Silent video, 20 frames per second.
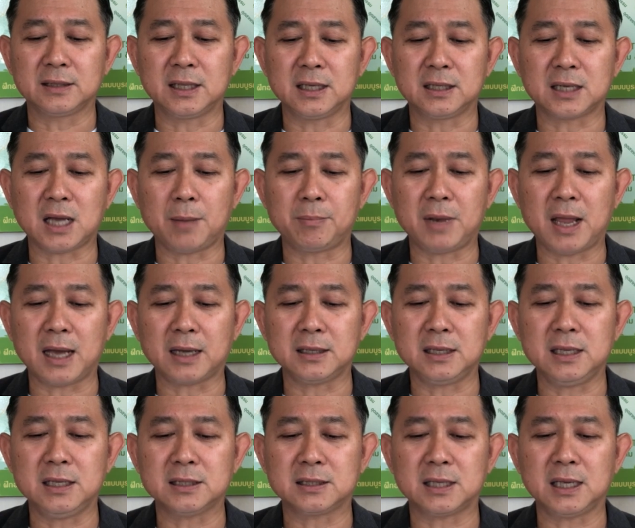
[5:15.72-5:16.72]
ติดกับดักห
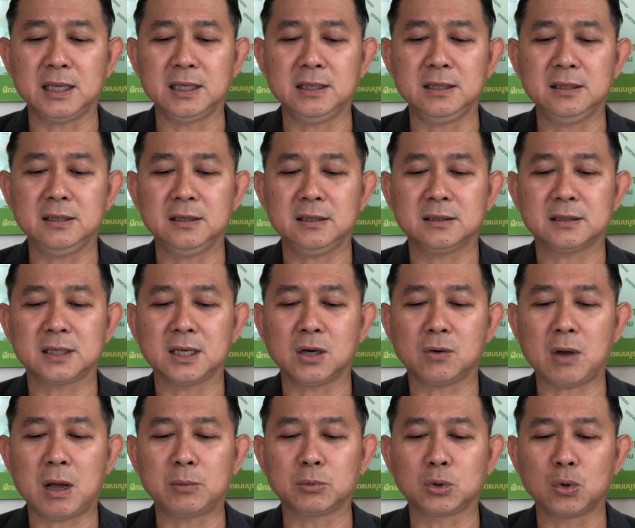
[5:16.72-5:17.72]
นี้สินเจอ
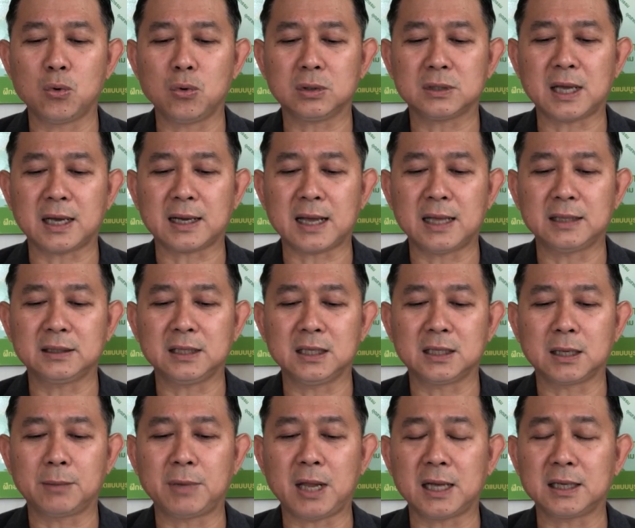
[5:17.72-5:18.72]
ความทุกข์จากการติด
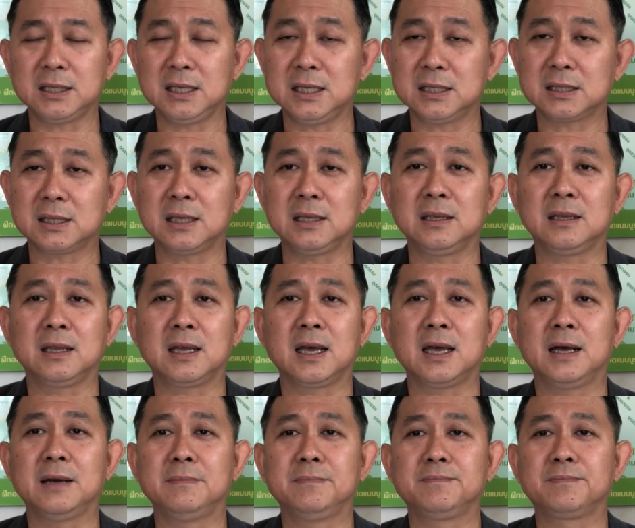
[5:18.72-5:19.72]
กับดักหนี้สินเนี่
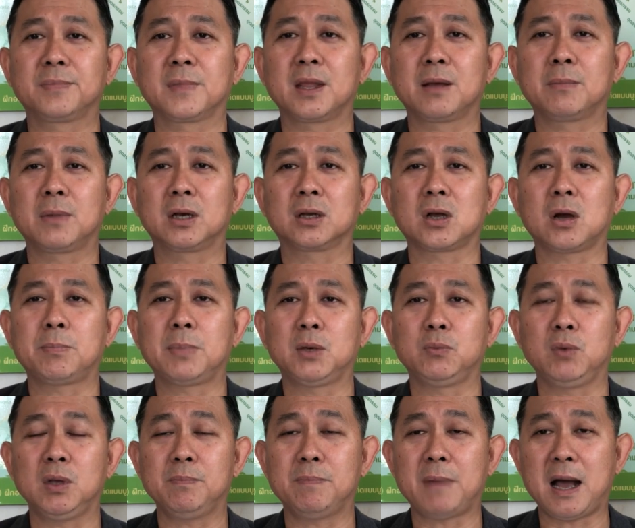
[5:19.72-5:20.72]
ย มันก็เป็น
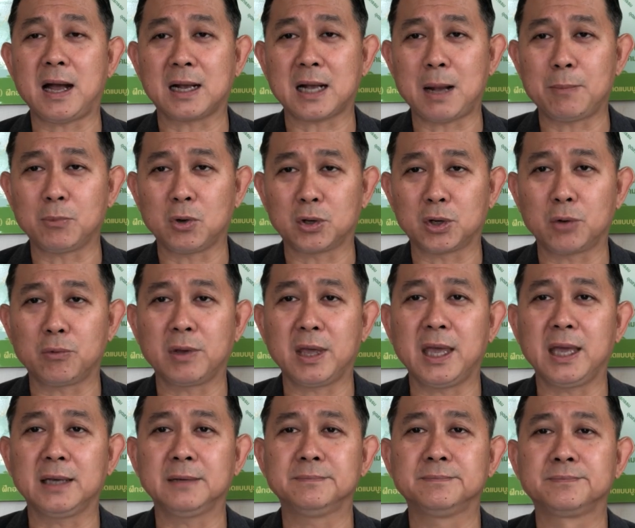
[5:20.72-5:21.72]
วิบากกรรมของเราเอ
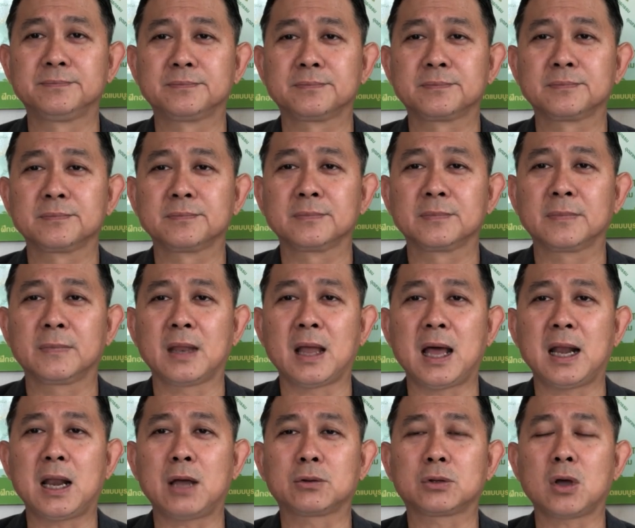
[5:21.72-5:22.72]
ง
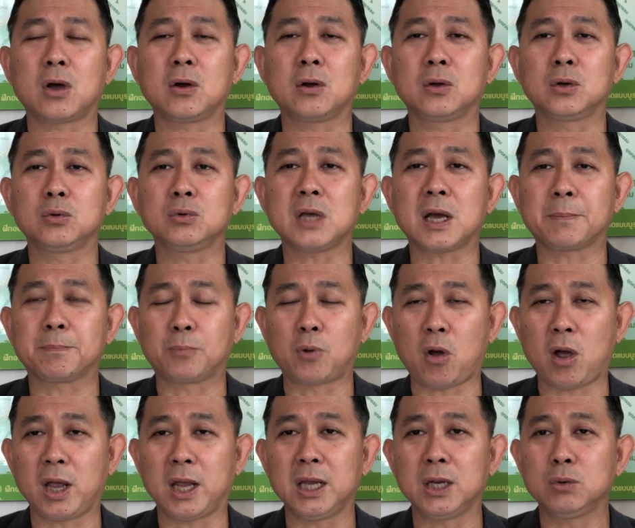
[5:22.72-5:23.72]
นะเราต้องรู้จักป
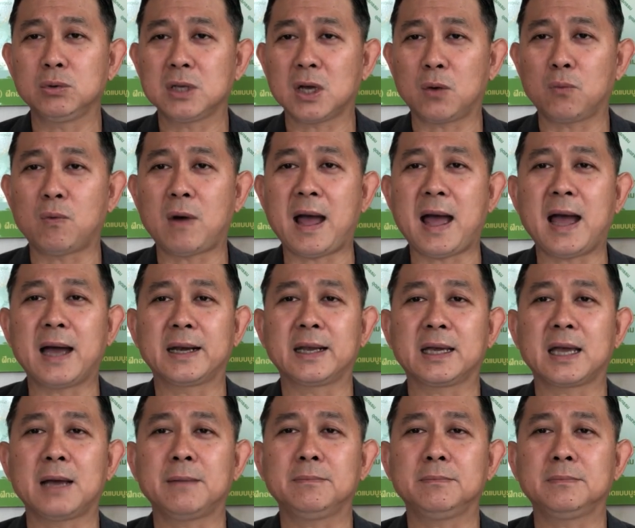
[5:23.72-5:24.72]
ล่อยรู้จักวาง
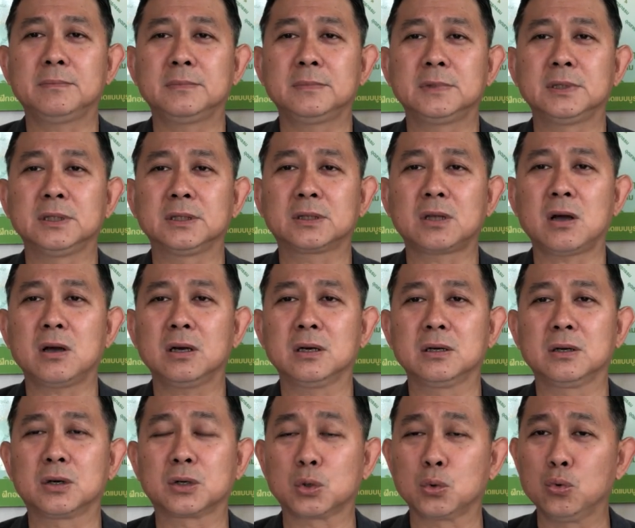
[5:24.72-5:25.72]
นะครับ หรือต้อง
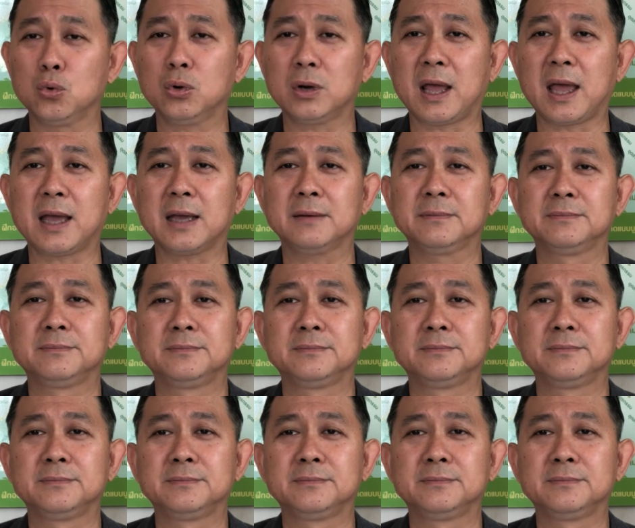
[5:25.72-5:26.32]
รู้นะ